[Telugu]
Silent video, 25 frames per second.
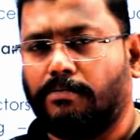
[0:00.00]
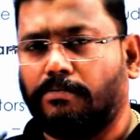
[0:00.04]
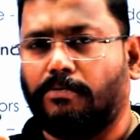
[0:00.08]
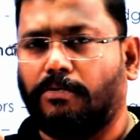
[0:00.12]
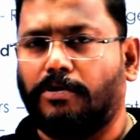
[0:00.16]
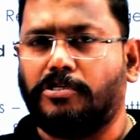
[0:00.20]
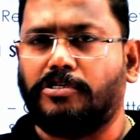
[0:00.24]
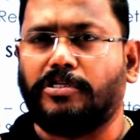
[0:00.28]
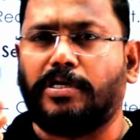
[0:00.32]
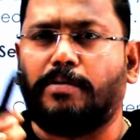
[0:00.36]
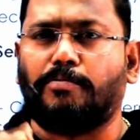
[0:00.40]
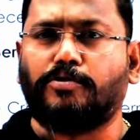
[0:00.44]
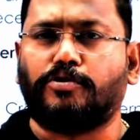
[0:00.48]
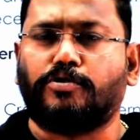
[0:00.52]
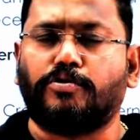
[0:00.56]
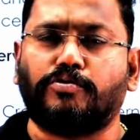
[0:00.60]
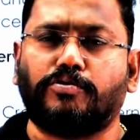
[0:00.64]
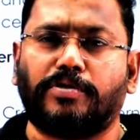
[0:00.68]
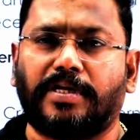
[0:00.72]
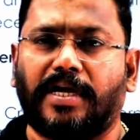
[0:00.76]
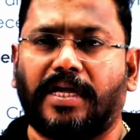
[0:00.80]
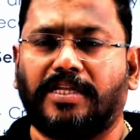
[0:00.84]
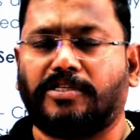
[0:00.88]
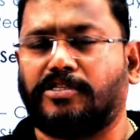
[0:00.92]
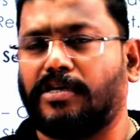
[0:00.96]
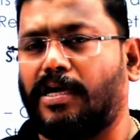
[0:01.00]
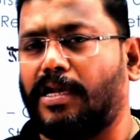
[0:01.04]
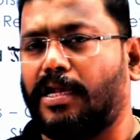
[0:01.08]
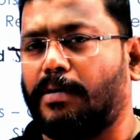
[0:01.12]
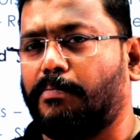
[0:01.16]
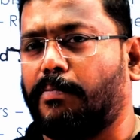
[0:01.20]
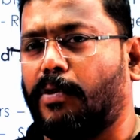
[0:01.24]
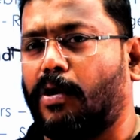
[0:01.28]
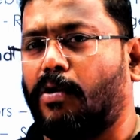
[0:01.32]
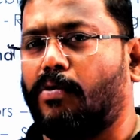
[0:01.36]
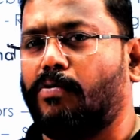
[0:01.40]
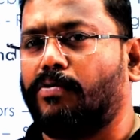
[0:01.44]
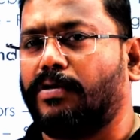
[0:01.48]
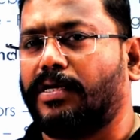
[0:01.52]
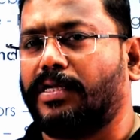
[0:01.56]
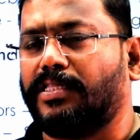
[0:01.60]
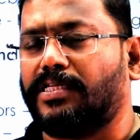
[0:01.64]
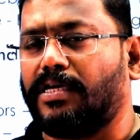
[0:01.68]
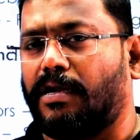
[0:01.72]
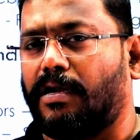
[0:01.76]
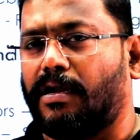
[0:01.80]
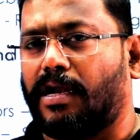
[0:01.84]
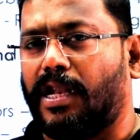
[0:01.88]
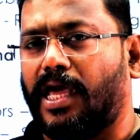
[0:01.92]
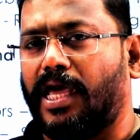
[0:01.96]
వచ్చినప్పుడు చూద్దరు కానీ చాలా బాగుంటుంది
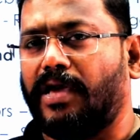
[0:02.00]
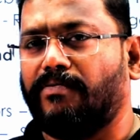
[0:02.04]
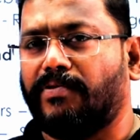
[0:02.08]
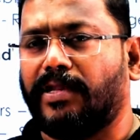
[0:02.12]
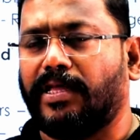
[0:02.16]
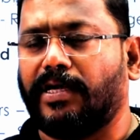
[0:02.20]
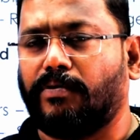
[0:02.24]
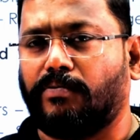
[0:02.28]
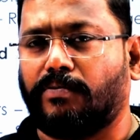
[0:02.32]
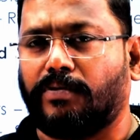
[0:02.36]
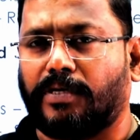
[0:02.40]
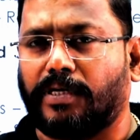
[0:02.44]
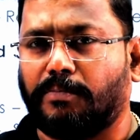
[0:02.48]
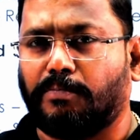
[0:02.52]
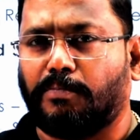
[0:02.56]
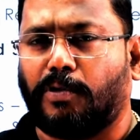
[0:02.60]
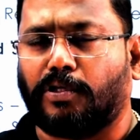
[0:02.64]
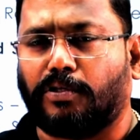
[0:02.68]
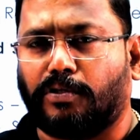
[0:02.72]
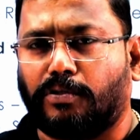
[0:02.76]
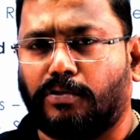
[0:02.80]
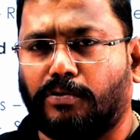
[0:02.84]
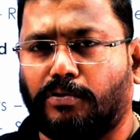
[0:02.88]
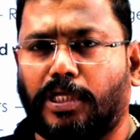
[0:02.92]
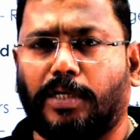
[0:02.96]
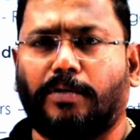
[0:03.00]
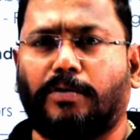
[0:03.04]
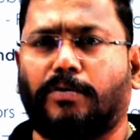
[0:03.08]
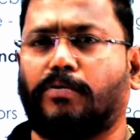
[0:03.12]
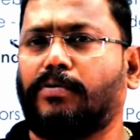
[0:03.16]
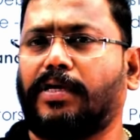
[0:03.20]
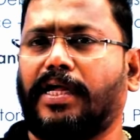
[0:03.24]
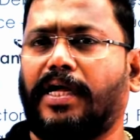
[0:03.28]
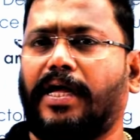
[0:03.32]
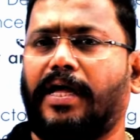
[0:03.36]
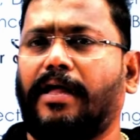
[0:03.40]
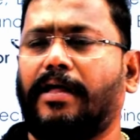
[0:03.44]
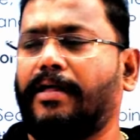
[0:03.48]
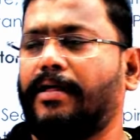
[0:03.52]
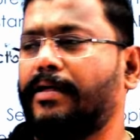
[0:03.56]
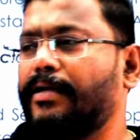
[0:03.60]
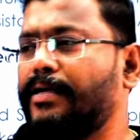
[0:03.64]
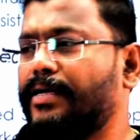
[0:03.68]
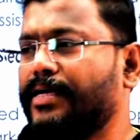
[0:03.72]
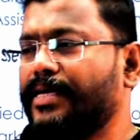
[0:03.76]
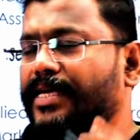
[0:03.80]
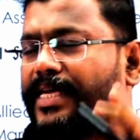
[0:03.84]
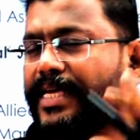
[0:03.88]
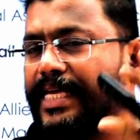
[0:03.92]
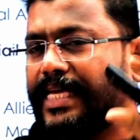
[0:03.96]
చాలా లైవ్లీగా ఉంటుంది మొత్తం కూడా
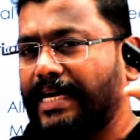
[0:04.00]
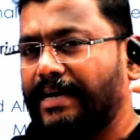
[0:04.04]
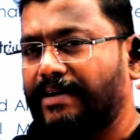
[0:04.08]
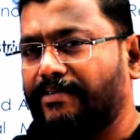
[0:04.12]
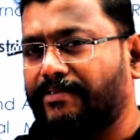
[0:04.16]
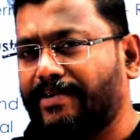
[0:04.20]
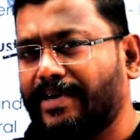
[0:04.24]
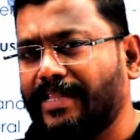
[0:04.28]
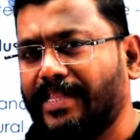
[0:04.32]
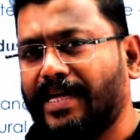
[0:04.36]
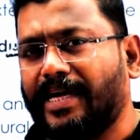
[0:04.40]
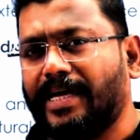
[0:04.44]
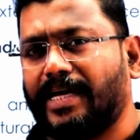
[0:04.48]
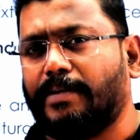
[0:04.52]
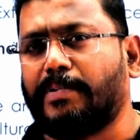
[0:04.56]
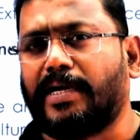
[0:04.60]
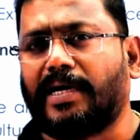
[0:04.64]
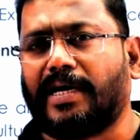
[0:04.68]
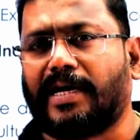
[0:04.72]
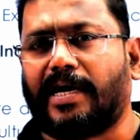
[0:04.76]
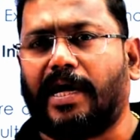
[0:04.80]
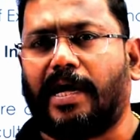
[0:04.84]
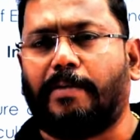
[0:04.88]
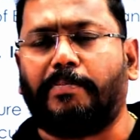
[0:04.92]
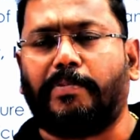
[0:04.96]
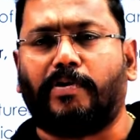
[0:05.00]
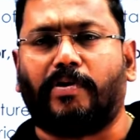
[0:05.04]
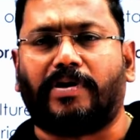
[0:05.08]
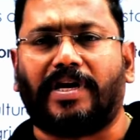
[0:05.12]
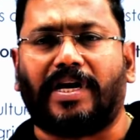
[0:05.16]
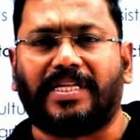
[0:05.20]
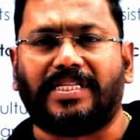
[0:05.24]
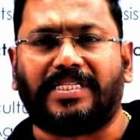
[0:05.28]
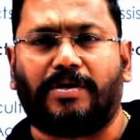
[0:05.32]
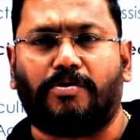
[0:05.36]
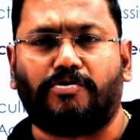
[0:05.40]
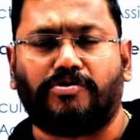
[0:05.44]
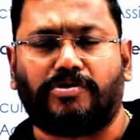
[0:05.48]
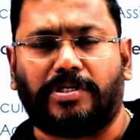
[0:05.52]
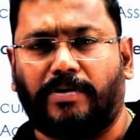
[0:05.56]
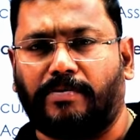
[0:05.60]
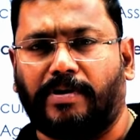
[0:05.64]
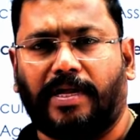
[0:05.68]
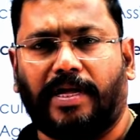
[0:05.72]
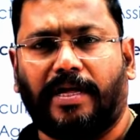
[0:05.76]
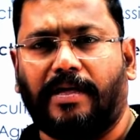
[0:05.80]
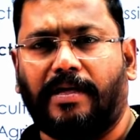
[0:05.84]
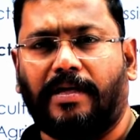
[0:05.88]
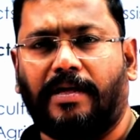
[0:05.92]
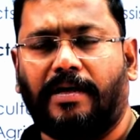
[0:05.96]
ఎవరి దగ్గర మనం కాపీ కొట్టాల్సిన అవసరం
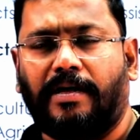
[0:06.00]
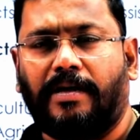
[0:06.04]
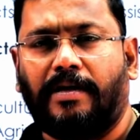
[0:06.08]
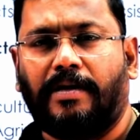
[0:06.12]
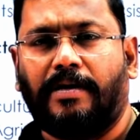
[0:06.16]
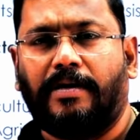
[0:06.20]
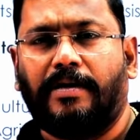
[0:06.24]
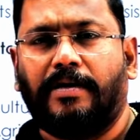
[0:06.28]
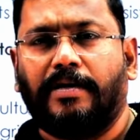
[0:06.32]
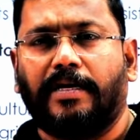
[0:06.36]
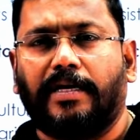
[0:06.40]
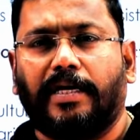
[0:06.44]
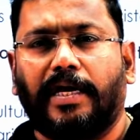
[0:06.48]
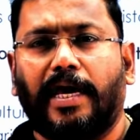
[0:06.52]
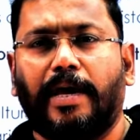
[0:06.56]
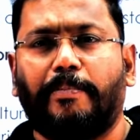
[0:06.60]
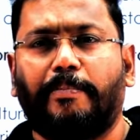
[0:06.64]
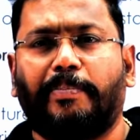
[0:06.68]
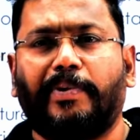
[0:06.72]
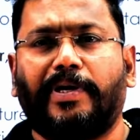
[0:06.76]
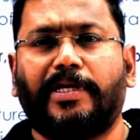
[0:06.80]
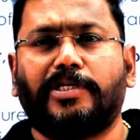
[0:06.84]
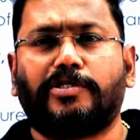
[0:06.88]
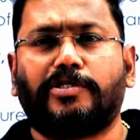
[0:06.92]
లే ఏపీ